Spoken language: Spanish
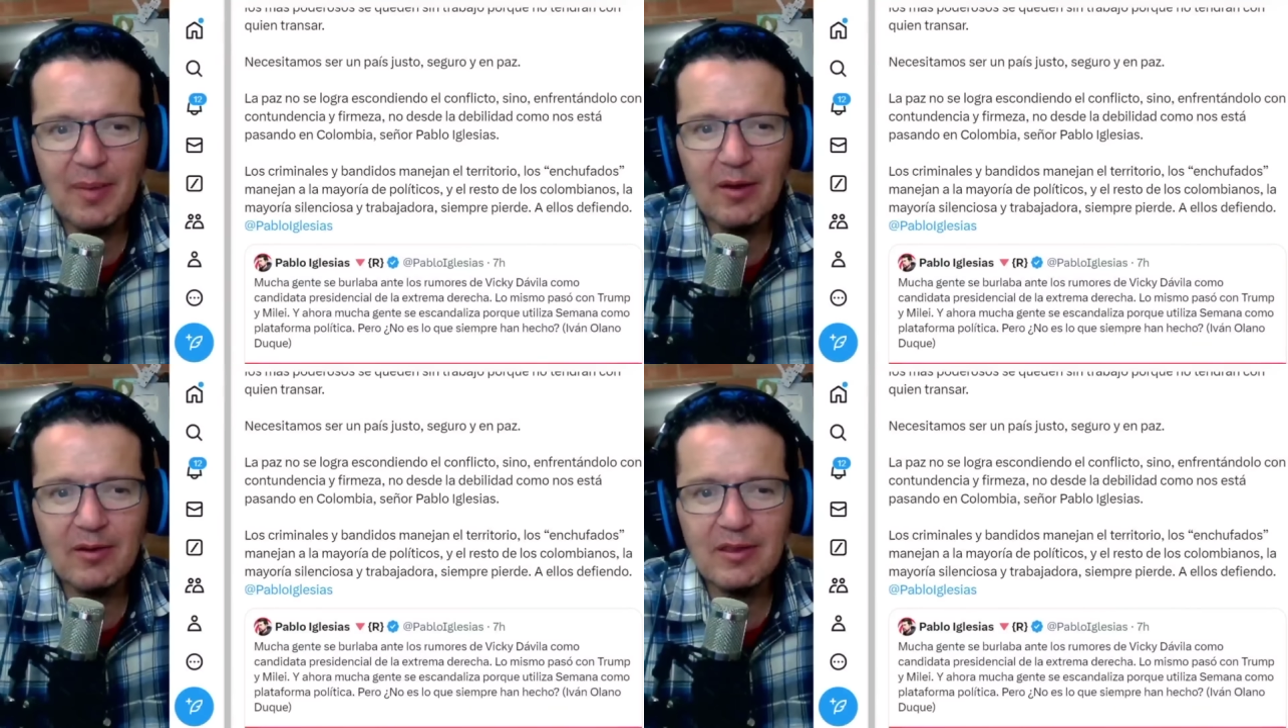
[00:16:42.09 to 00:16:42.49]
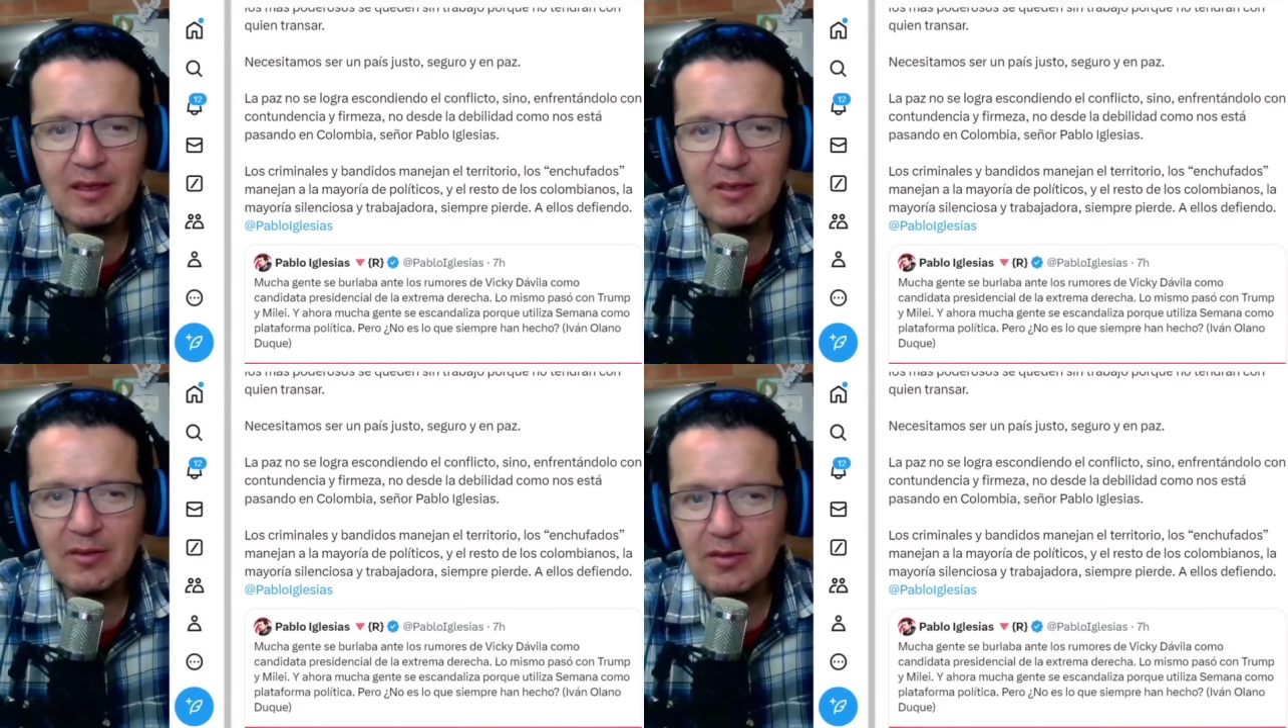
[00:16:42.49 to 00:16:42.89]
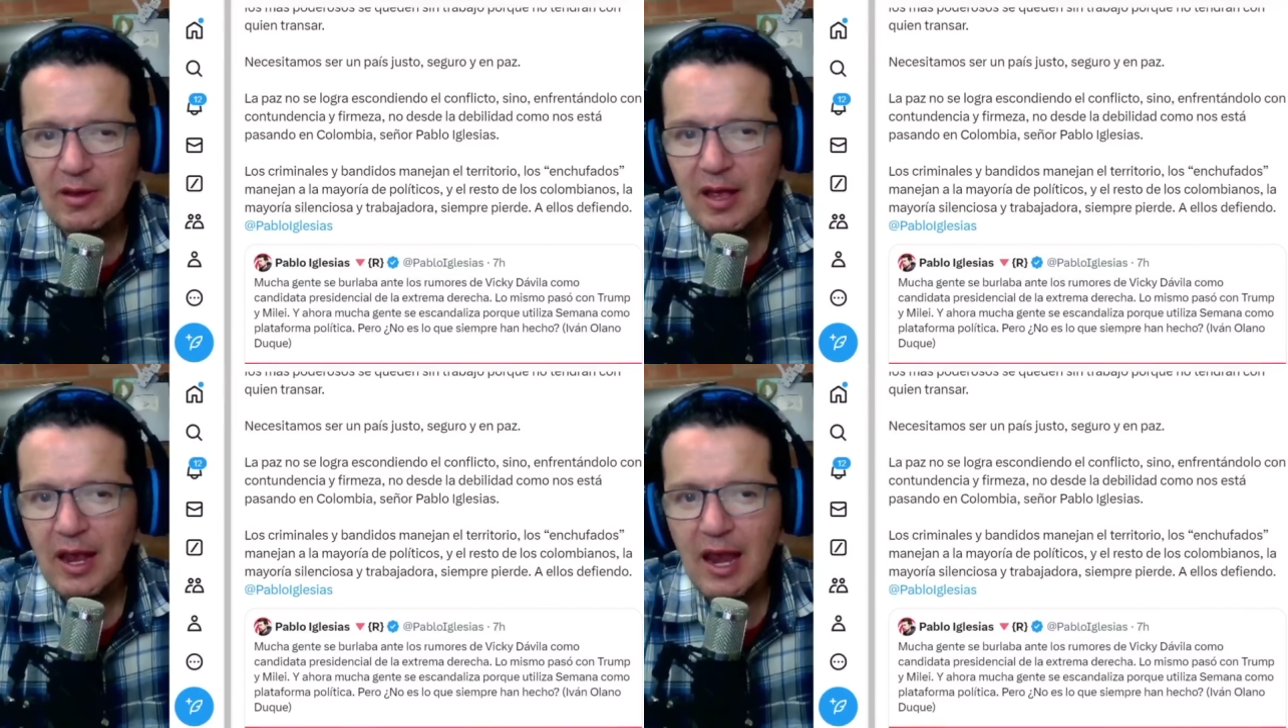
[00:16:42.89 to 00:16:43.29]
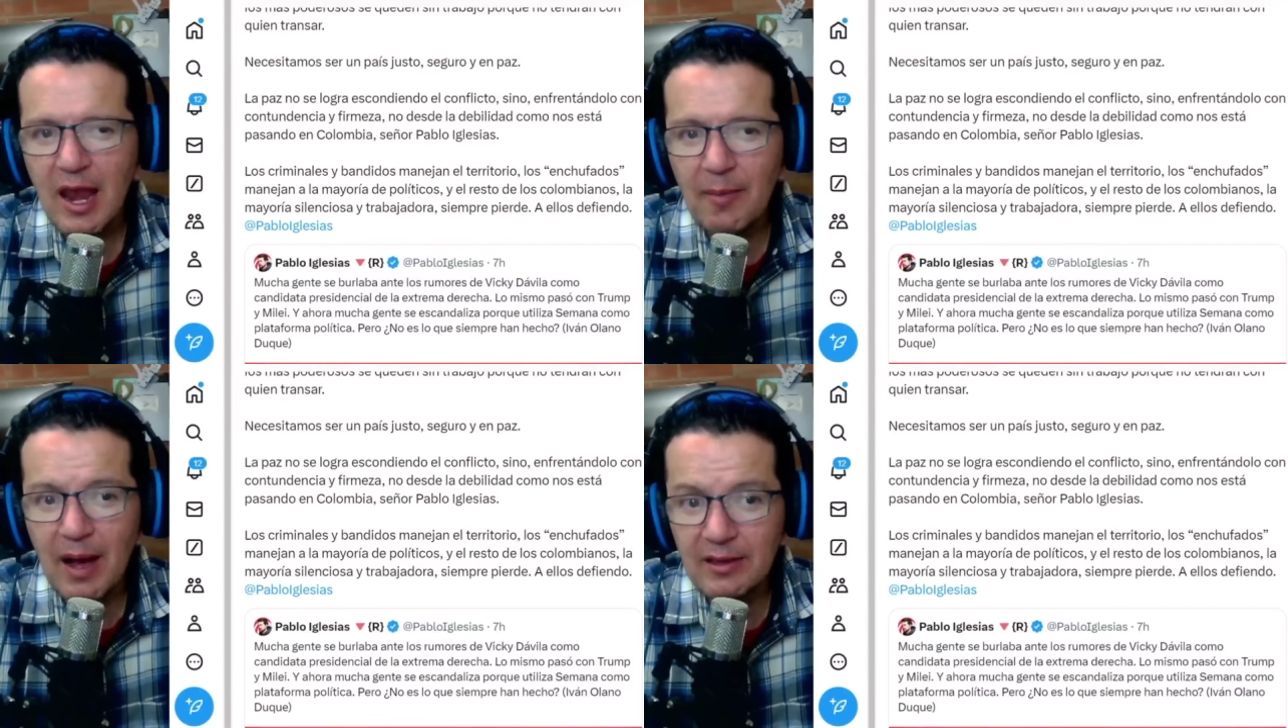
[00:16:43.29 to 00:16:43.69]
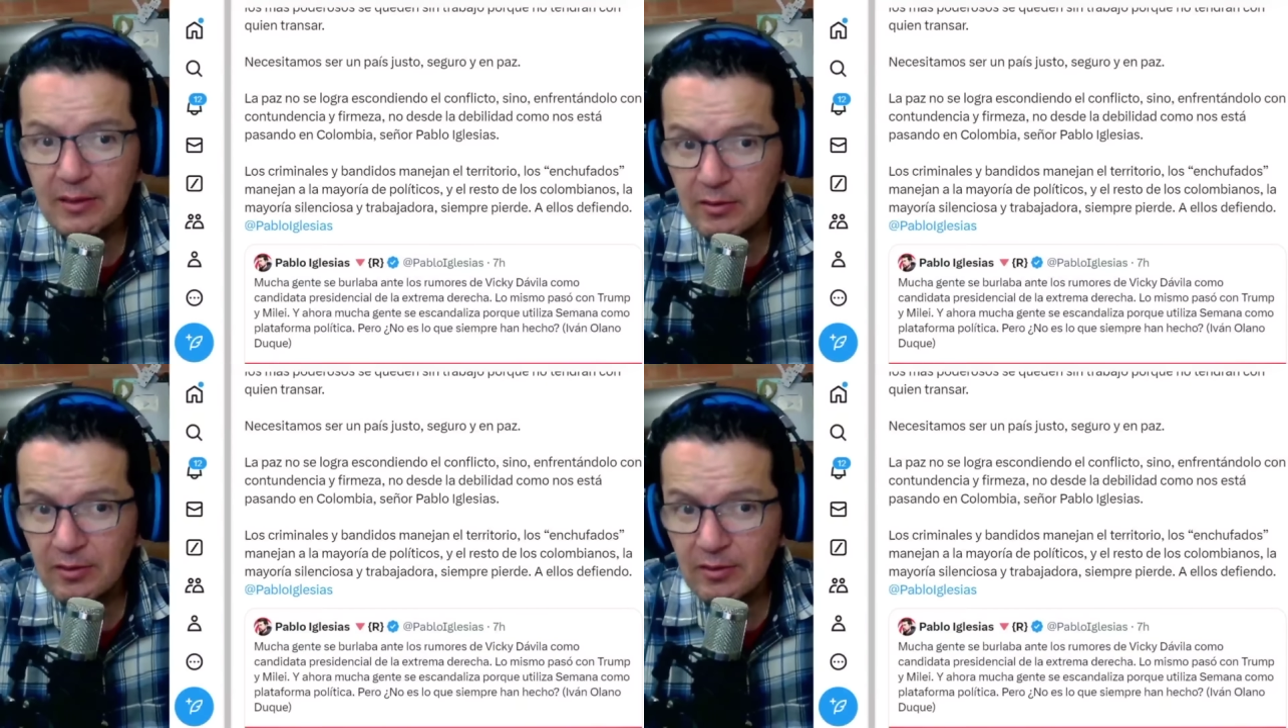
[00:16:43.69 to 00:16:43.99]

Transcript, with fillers: mejor dicho, la más, ¿no?